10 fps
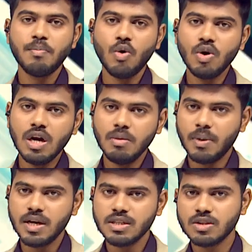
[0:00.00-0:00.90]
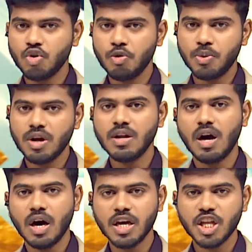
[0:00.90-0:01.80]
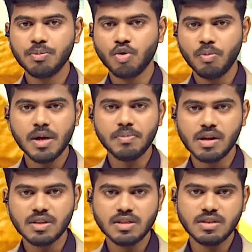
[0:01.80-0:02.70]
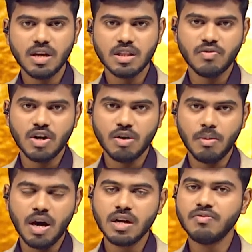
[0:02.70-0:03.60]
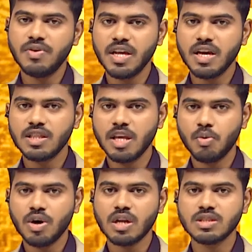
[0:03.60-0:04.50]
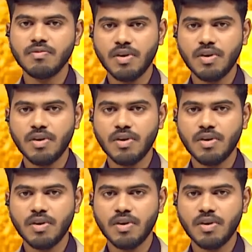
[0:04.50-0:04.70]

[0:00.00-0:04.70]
பொங்கல் பரிசு தொகுப்புடன் ஆயிரம் ரூபாய் பணத்தை சேர்த்து வழங்குமாறு விடியா திமுக அரசை